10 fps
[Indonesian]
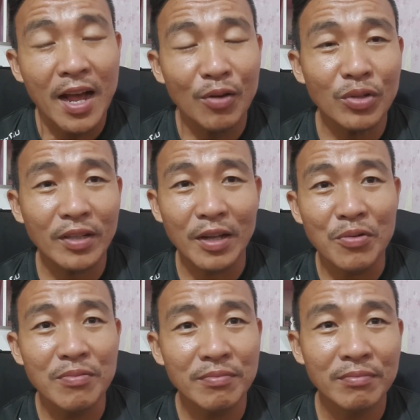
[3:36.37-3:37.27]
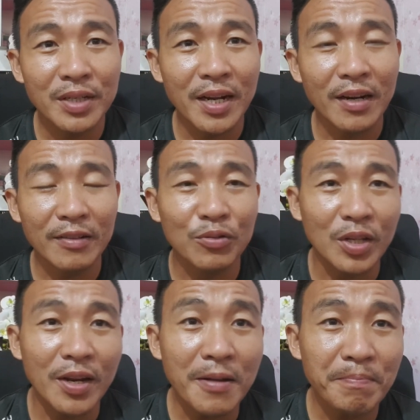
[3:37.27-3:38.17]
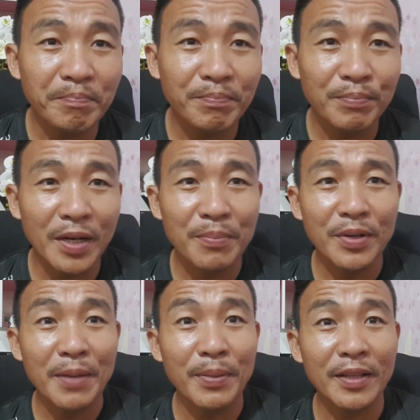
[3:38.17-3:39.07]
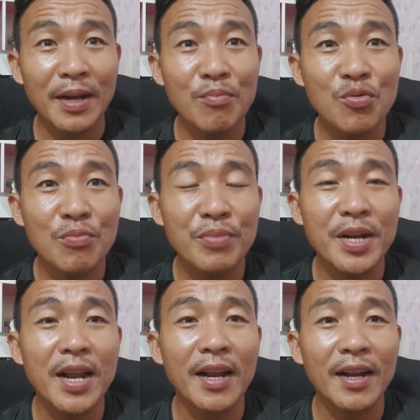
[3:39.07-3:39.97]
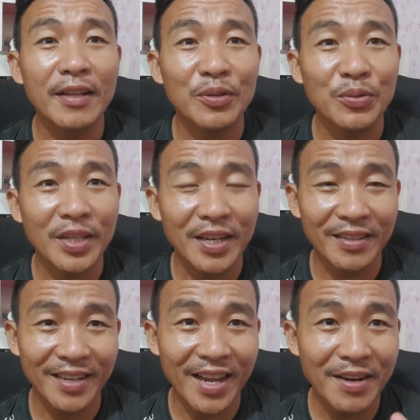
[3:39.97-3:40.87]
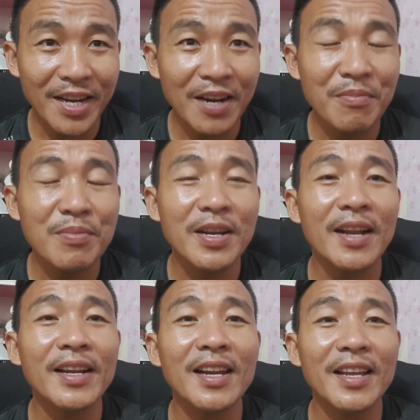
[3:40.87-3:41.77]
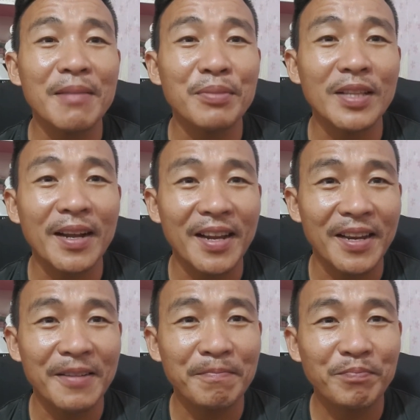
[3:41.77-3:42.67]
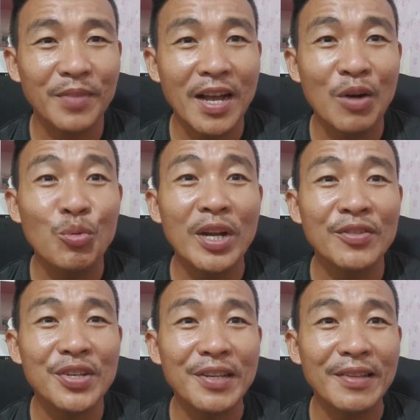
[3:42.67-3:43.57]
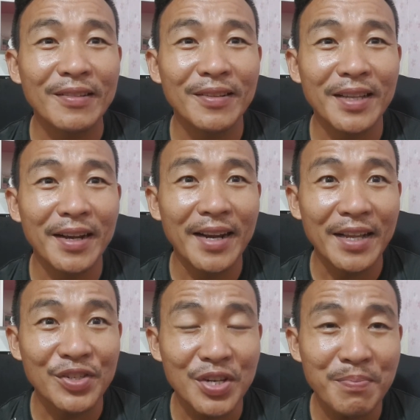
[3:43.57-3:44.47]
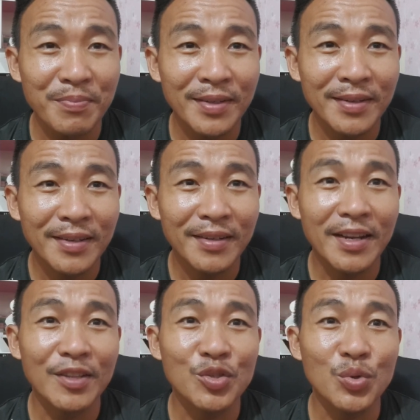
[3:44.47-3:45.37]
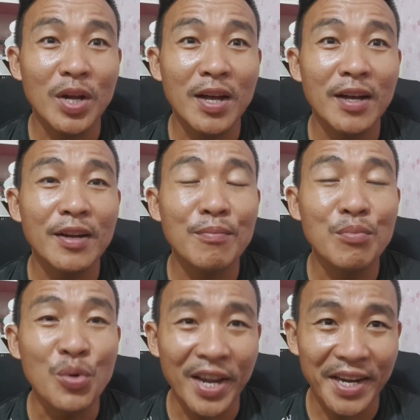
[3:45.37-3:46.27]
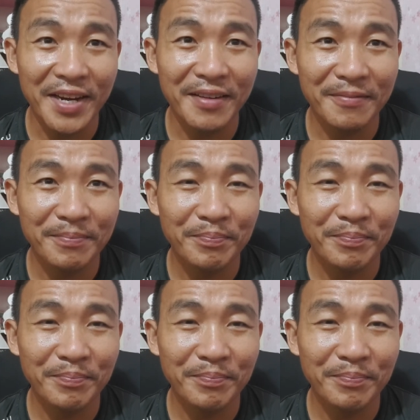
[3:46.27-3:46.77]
Aku tak tahu benar atau tidak pada pendapat kamu benar atau tidak. Dan yang lebih menarik lagi petang ini, aku nak cerita tentang Najib dan juga Muhyiddin.